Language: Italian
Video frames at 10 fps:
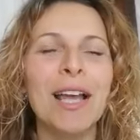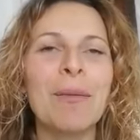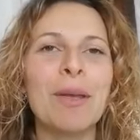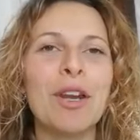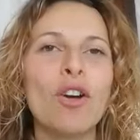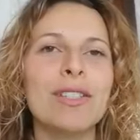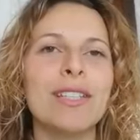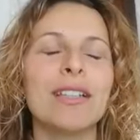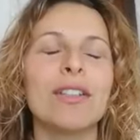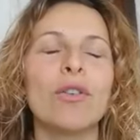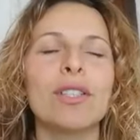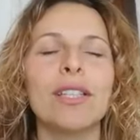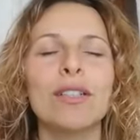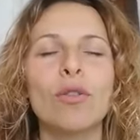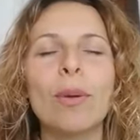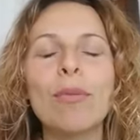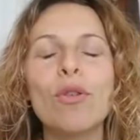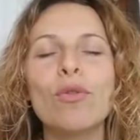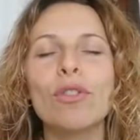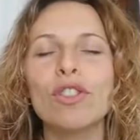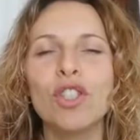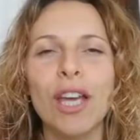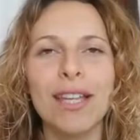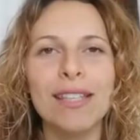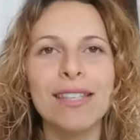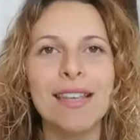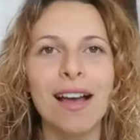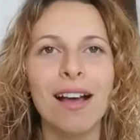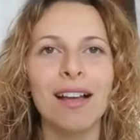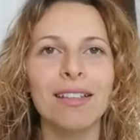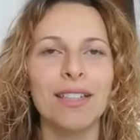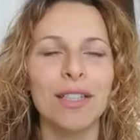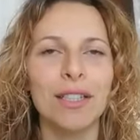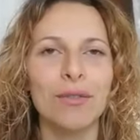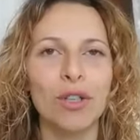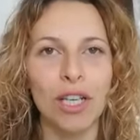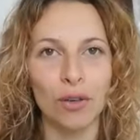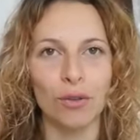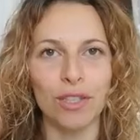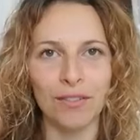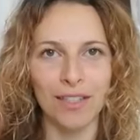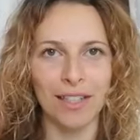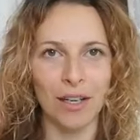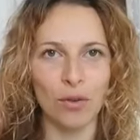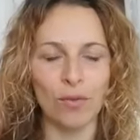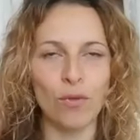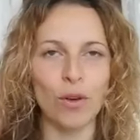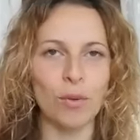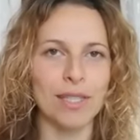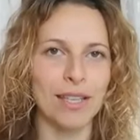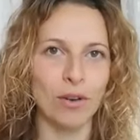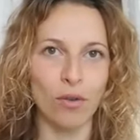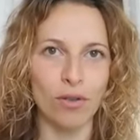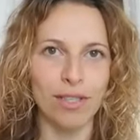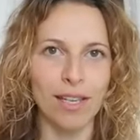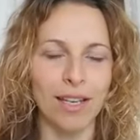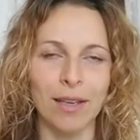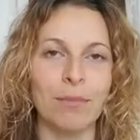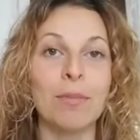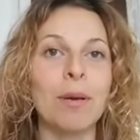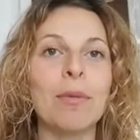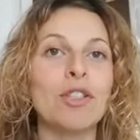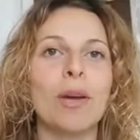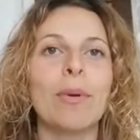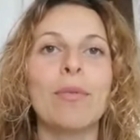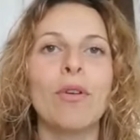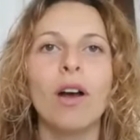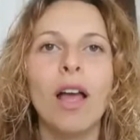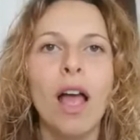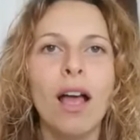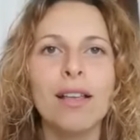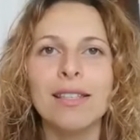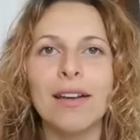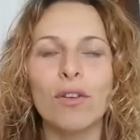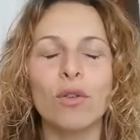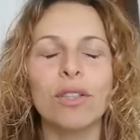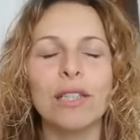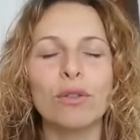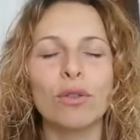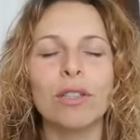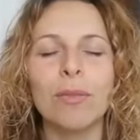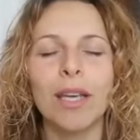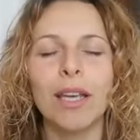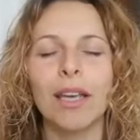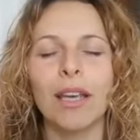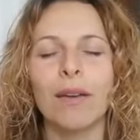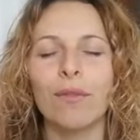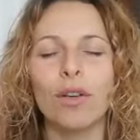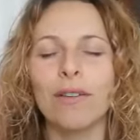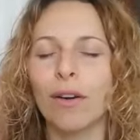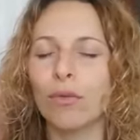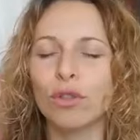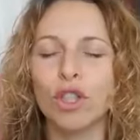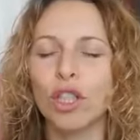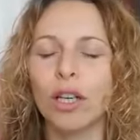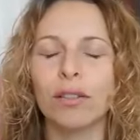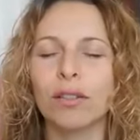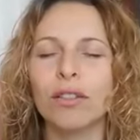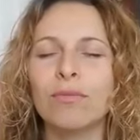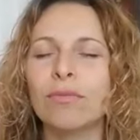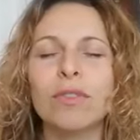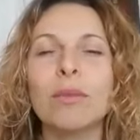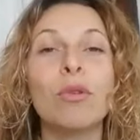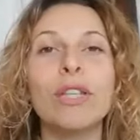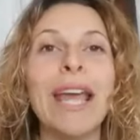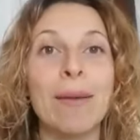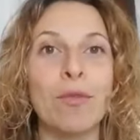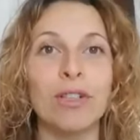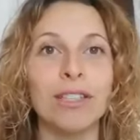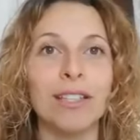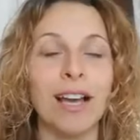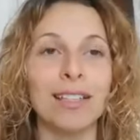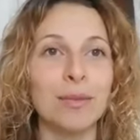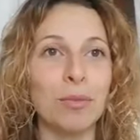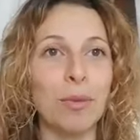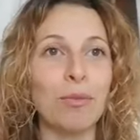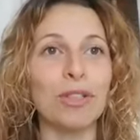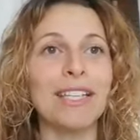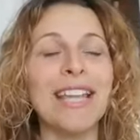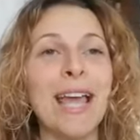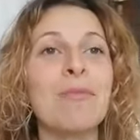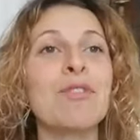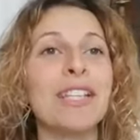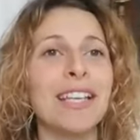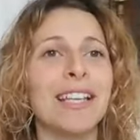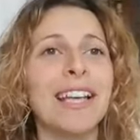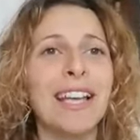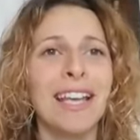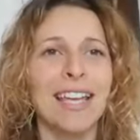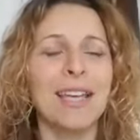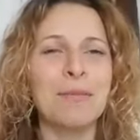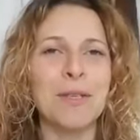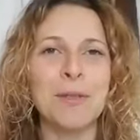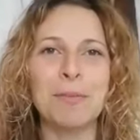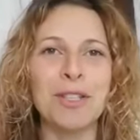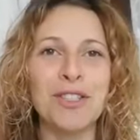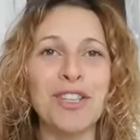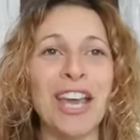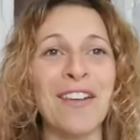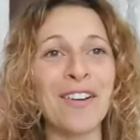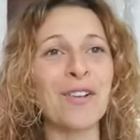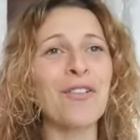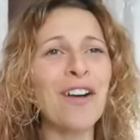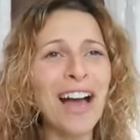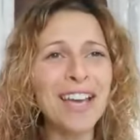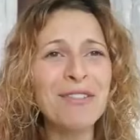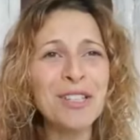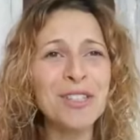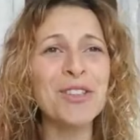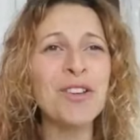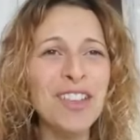però ho sentito proprio l'urgenza di voler condividere con voi queste cose che mi preme, cioè proprio stavano dentro di me e volevano uscire, mm, tipo demoni, sai, tipo proprio dei demoni che, che mi spingevano, fai questo